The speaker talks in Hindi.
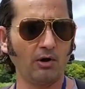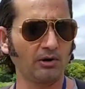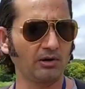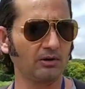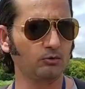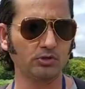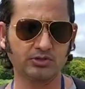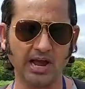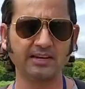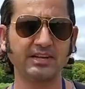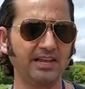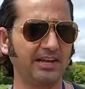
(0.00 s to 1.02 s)
और कुछ
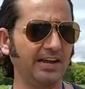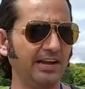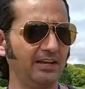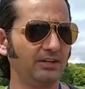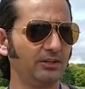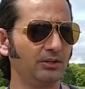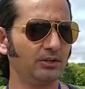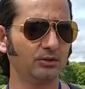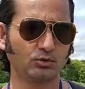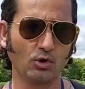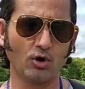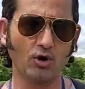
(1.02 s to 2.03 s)
जान चली गई
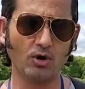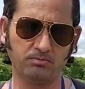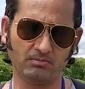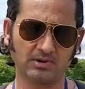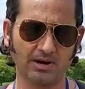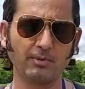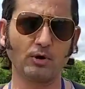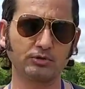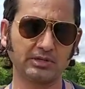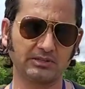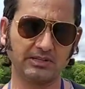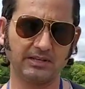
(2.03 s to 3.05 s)
तो गड़बड़ हो
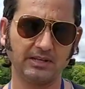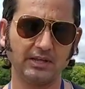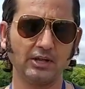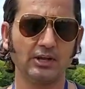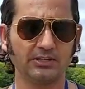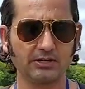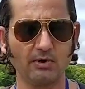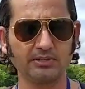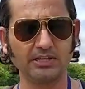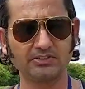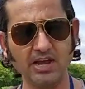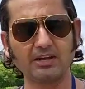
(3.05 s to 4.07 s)
सकती है इसकी
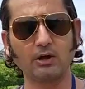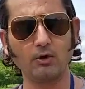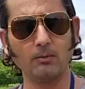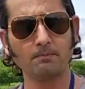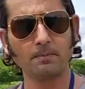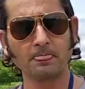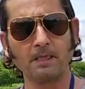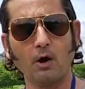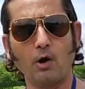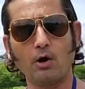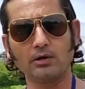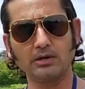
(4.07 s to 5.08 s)
वजह से चेक करो
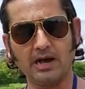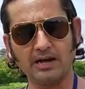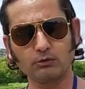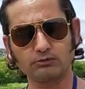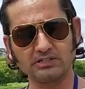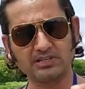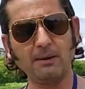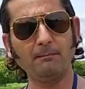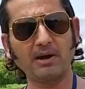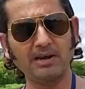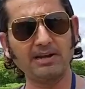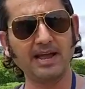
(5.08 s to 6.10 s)
और अगर उसने सांप
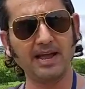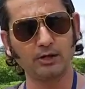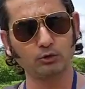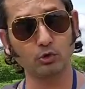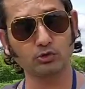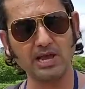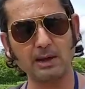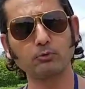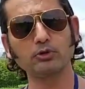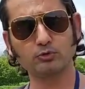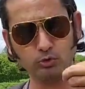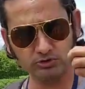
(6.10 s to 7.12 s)
पकड़ लिया तो उससे आप
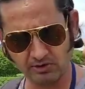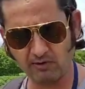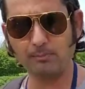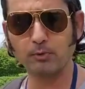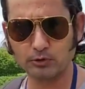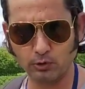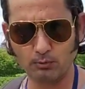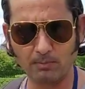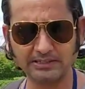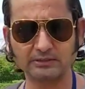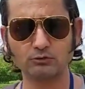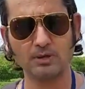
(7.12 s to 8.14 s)
कुछ कुछ सवाल पूछ लो
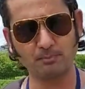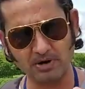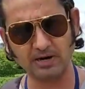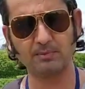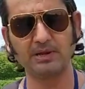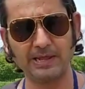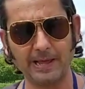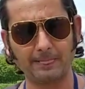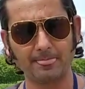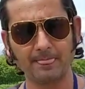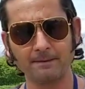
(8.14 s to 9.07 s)
बाई चांस उसने पकड़ भी लिया